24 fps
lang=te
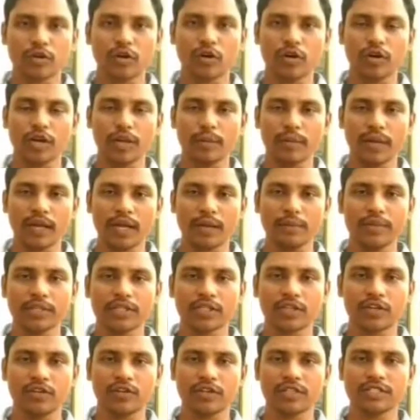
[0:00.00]
ఉన్న మన
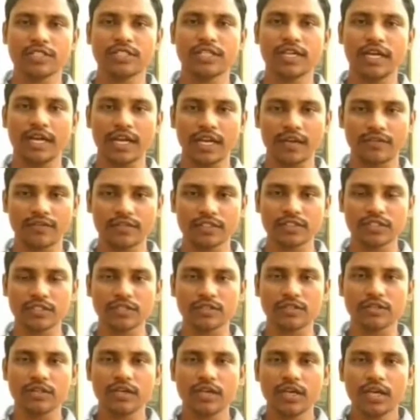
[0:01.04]
అంబేద్కర్ యూనివర్సిటీ హెడ్ ఆఫీస్
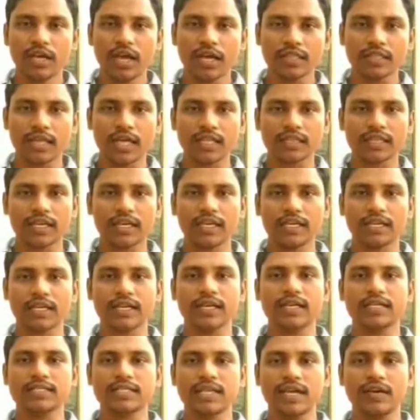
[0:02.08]
తాత్కాలికంగా
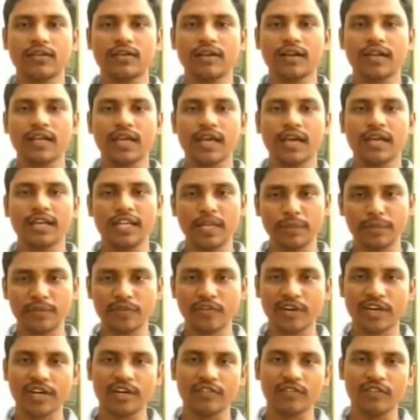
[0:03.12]
సేవల్ని
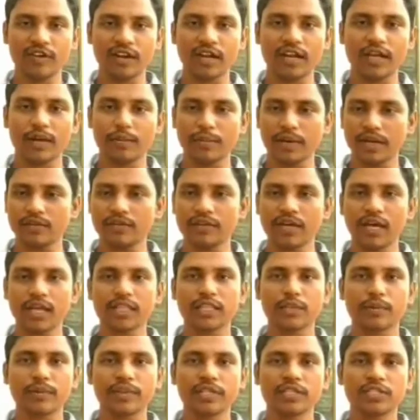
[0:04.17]
నిలిపివేయడం వల్ల మన
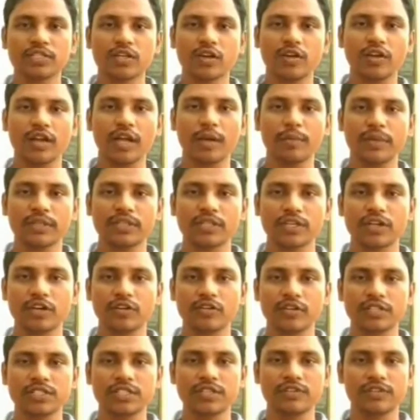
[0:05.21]
ఆంధ్రప్రదేశ్లో ఉన్న అంబేద్కర్
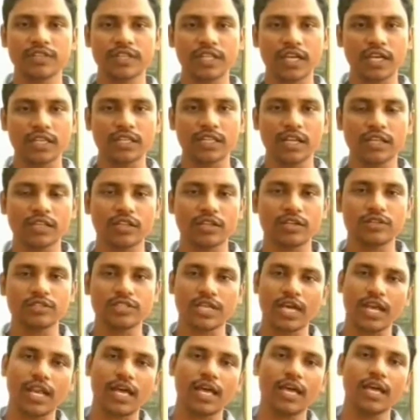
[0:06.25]
యూనివర్సిటీ విద్యార్థులందరూ
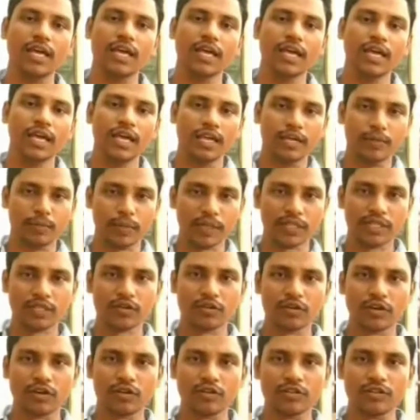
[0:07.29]
చాలా ఇబ్బందికి
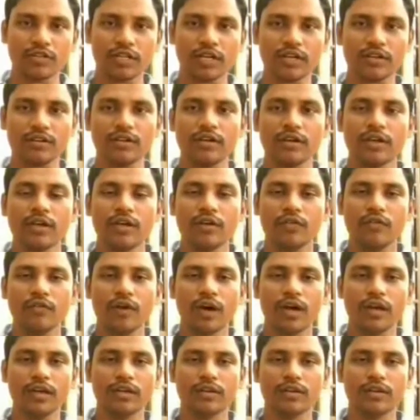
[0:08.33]
గురవుతున్నారు వారు